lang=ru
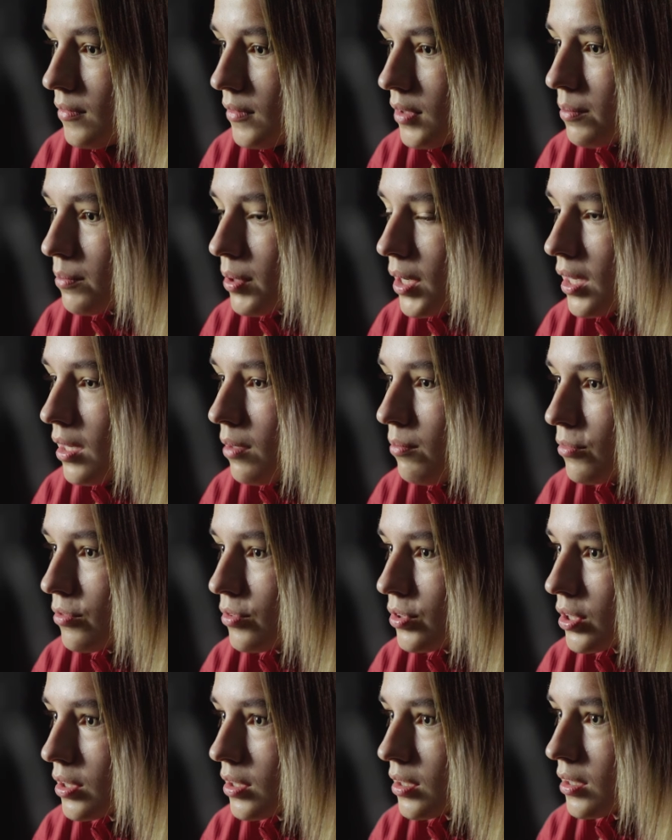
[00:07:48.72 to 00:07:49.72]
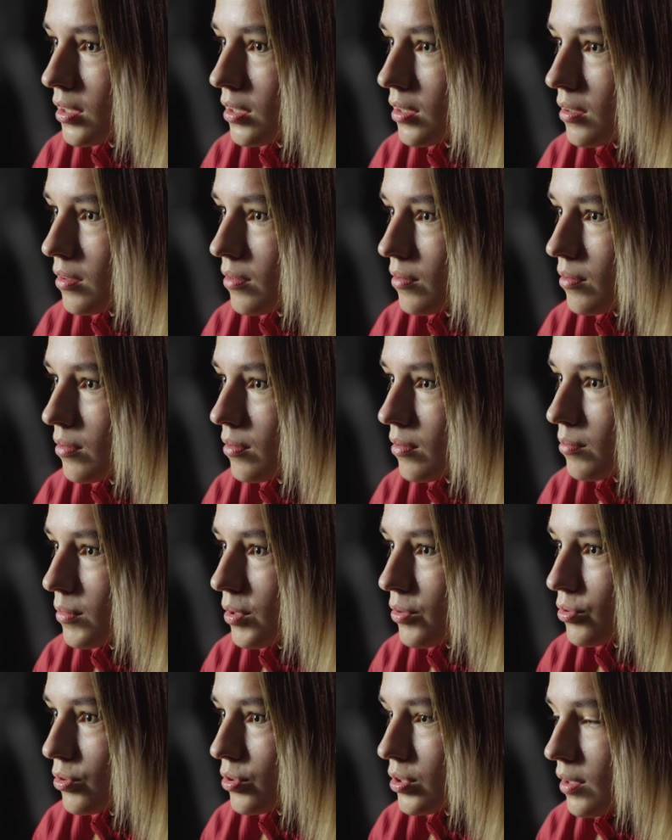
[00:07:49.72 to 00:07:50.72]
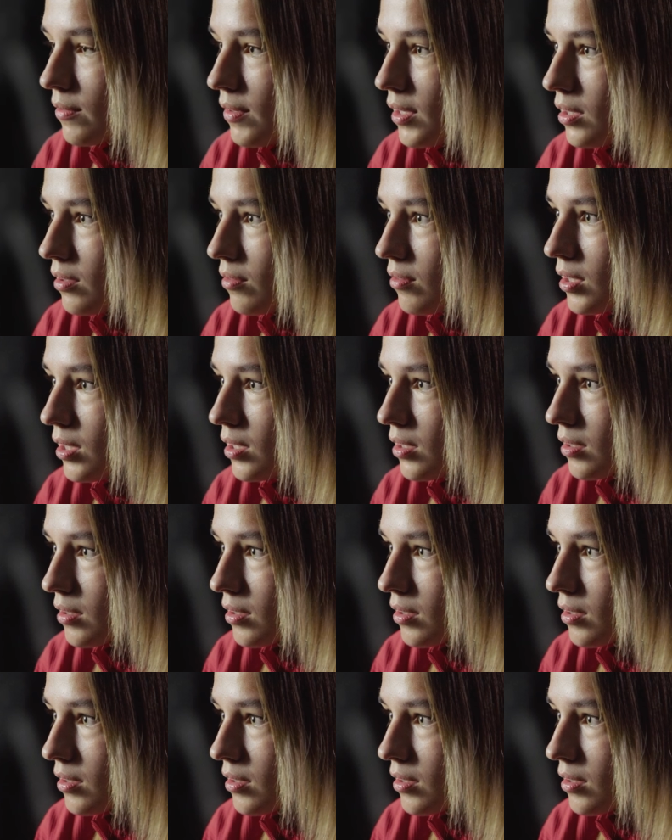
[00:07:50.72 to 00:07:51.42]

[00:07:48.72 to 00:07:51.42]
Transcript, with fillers: Ибрагимовича. Мне все советовали,